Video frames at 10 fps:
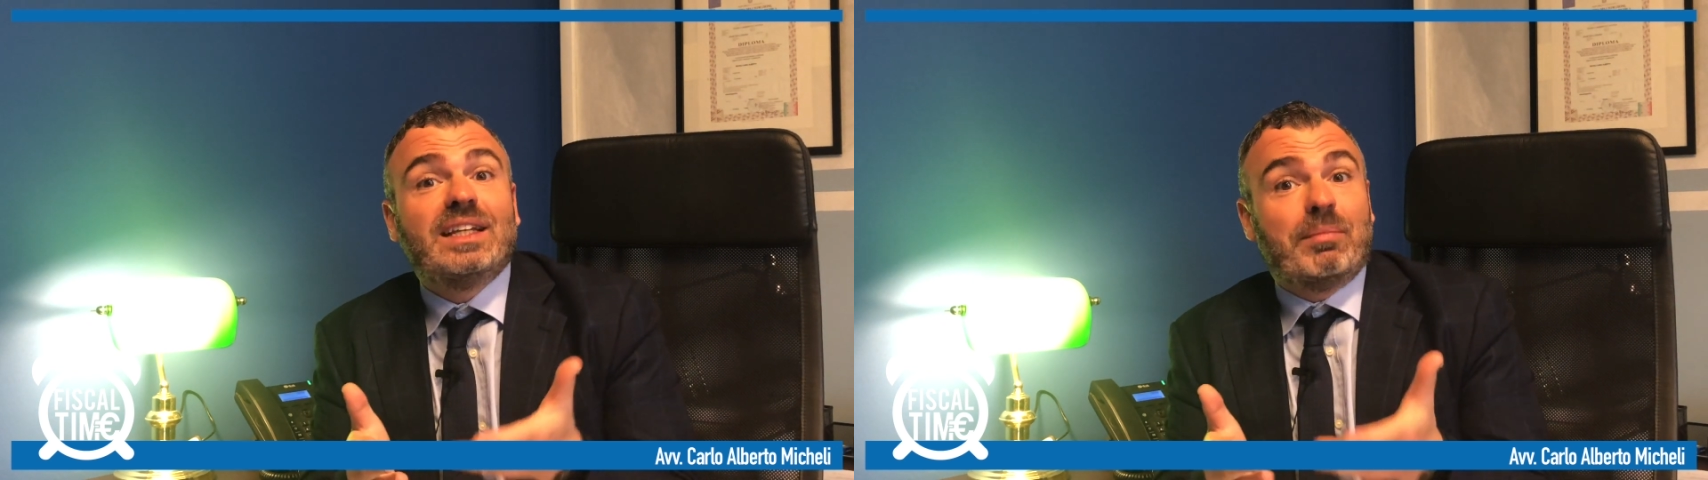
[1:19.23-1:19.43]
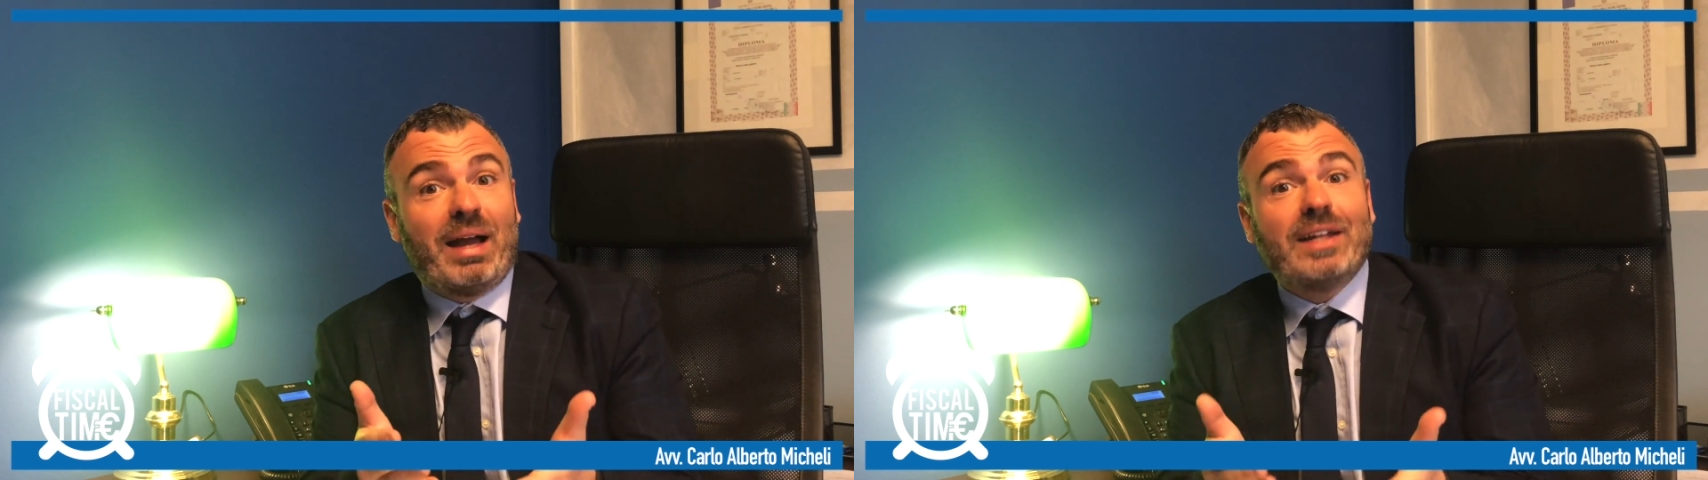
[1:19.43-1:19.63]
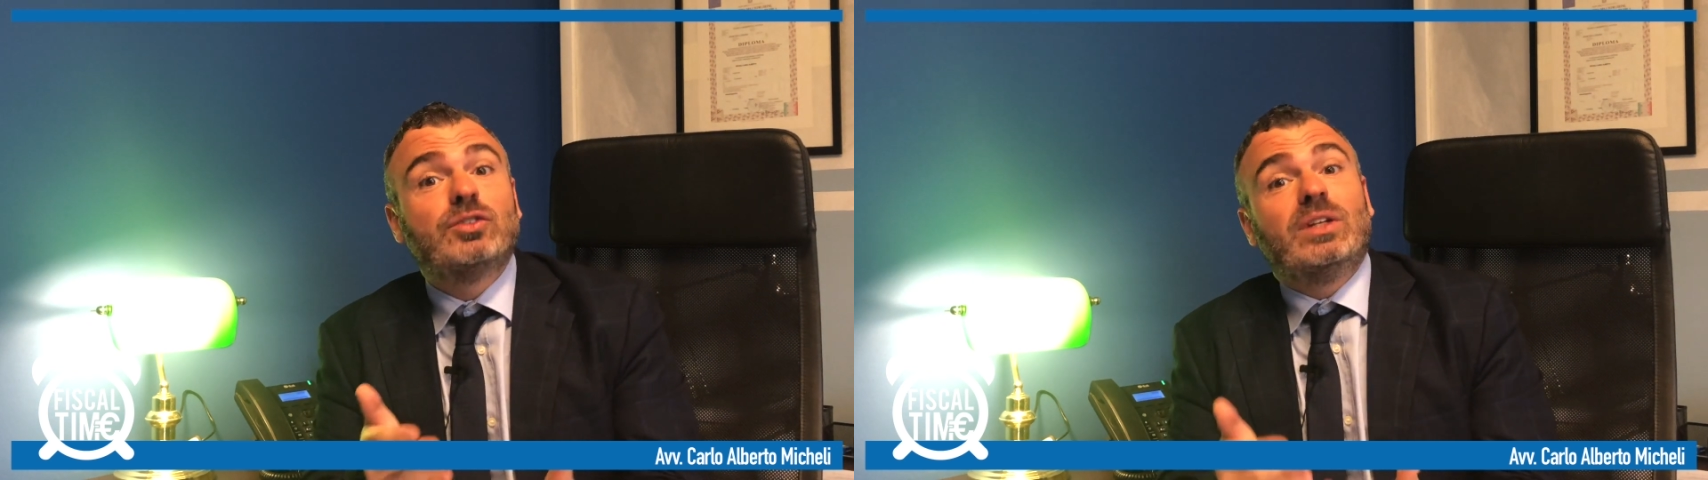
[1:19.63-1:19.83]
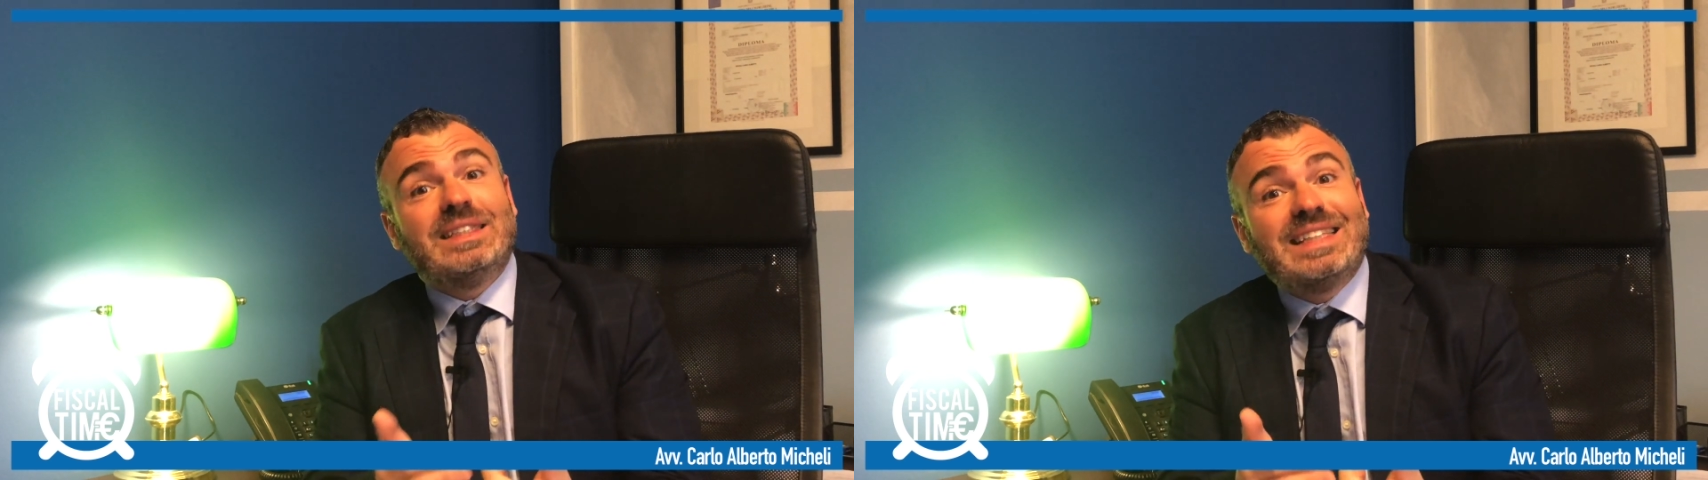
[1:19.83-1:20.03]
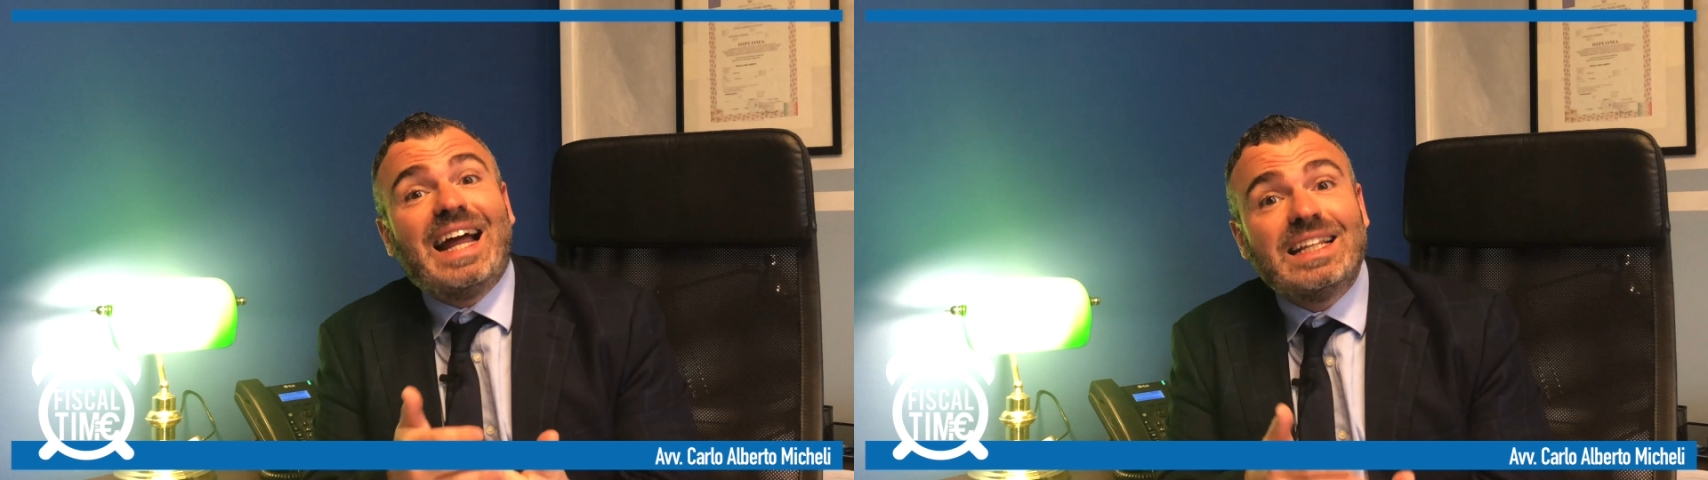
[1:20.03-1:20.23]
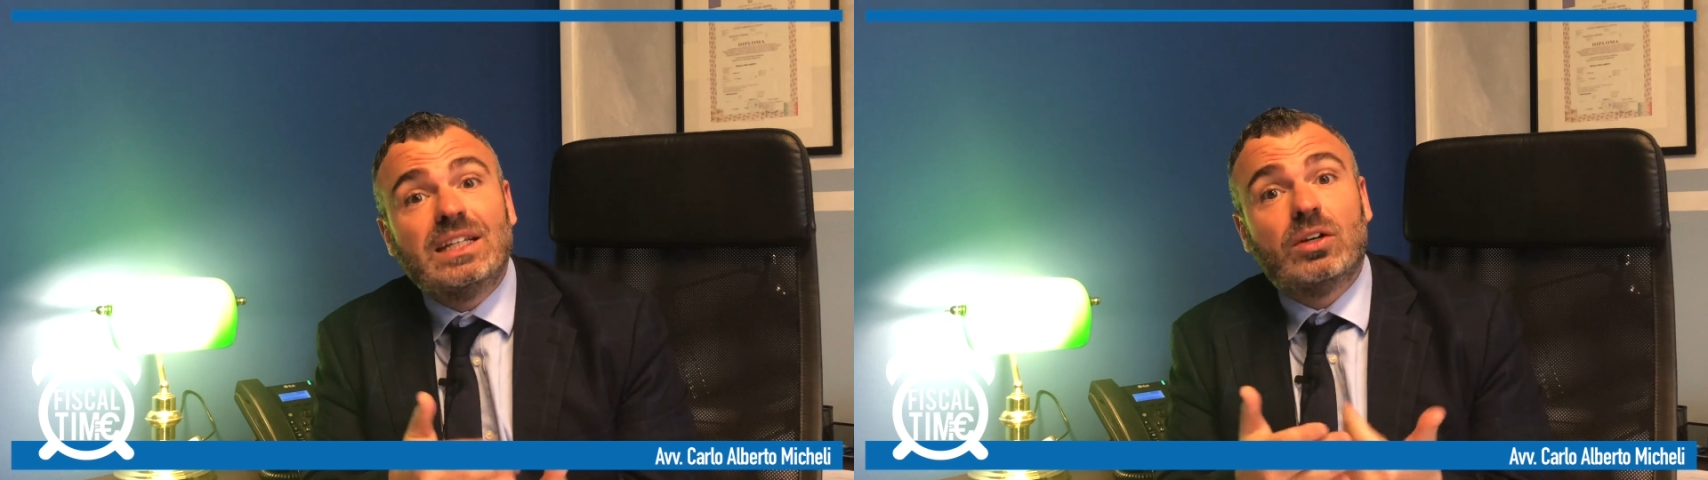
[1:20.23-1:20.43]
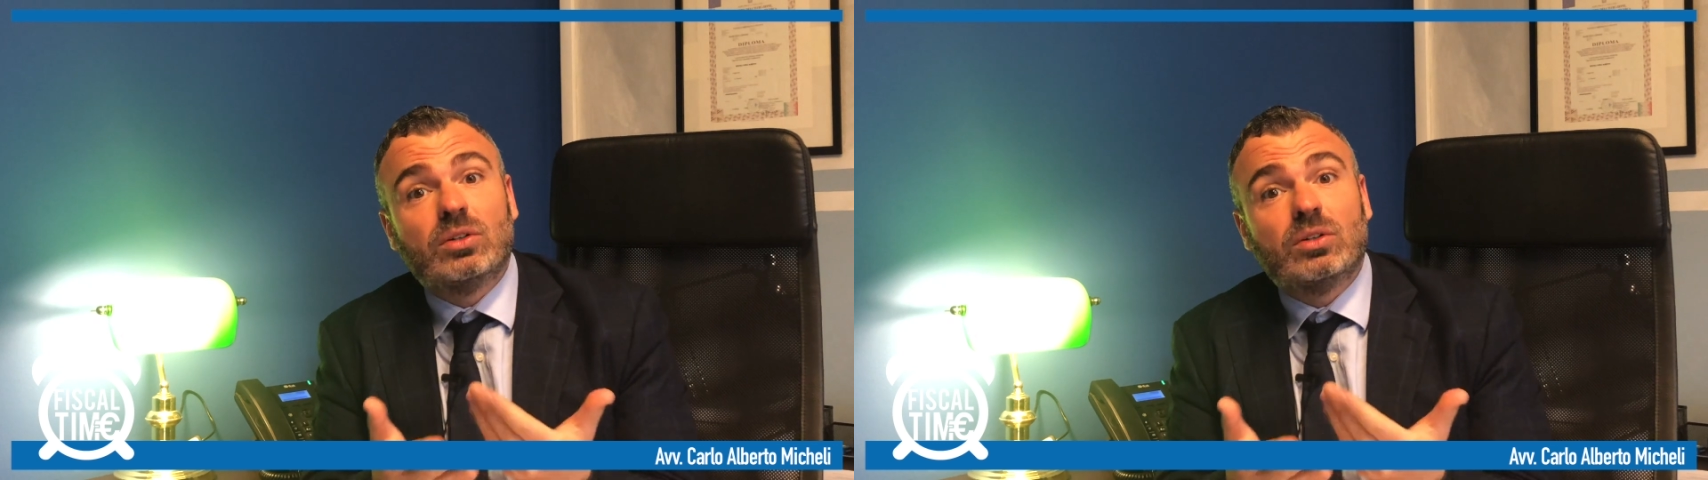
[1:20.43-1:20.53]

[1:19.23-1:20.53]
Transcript: che magari sono entrati in